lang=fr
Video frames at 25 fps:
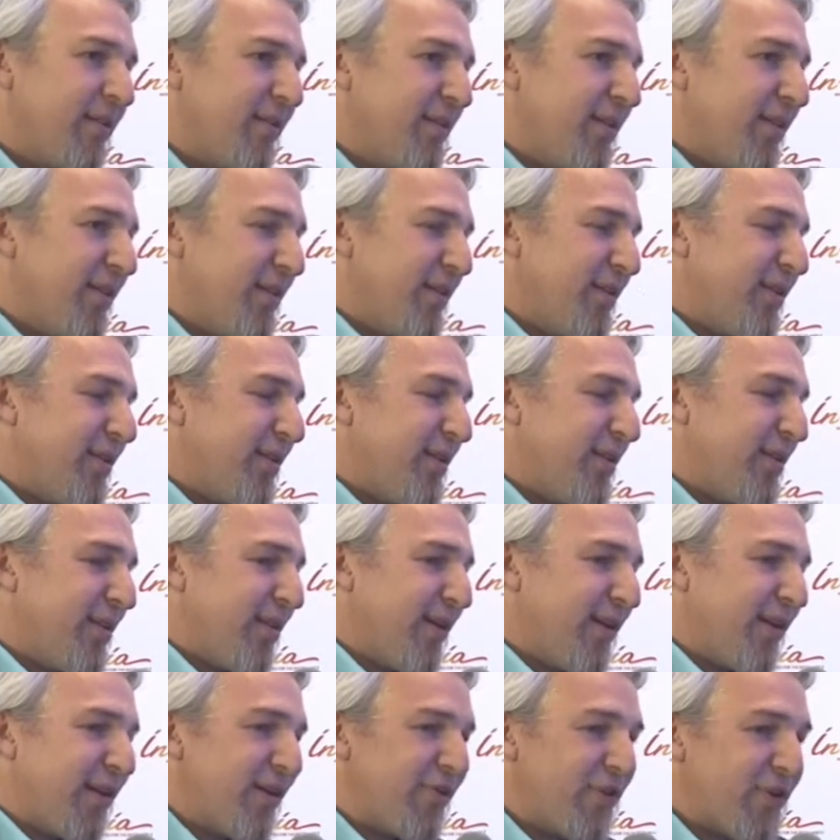
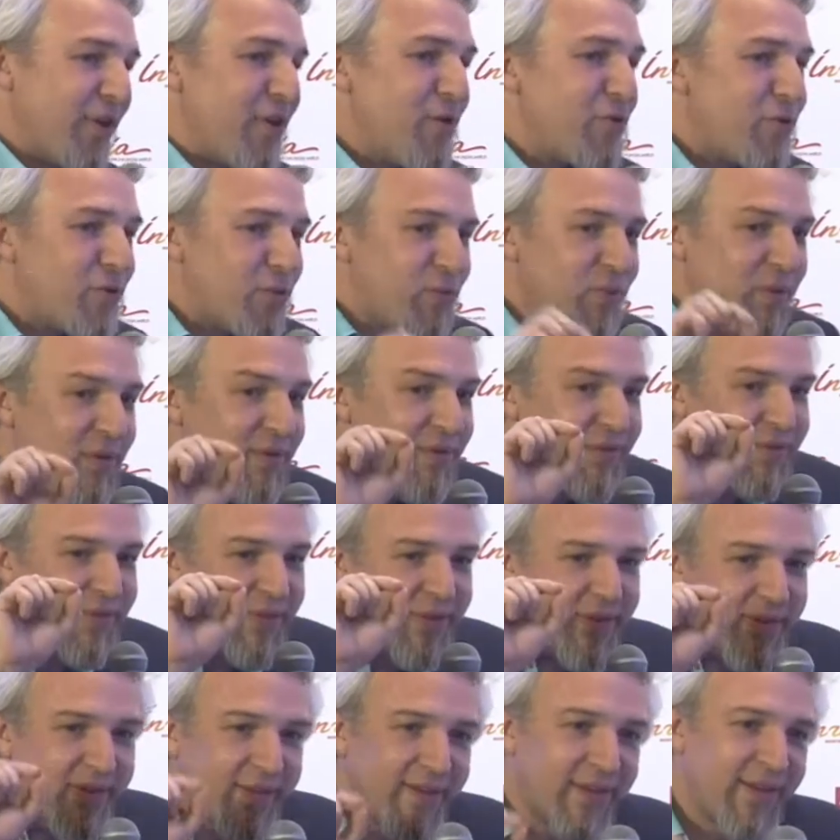l'effet les, de
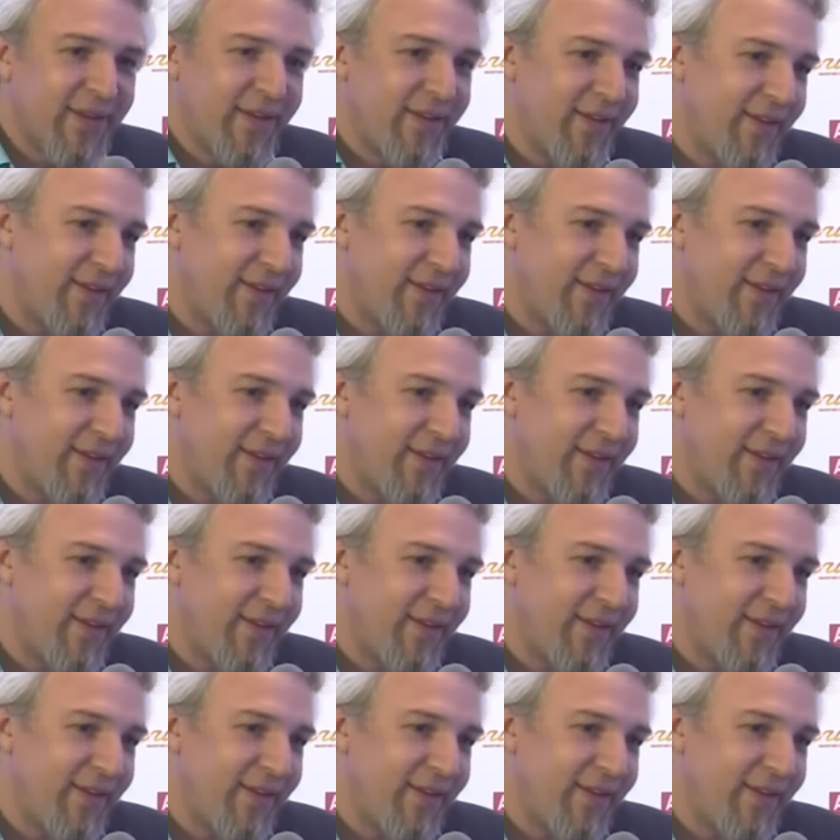suivre et,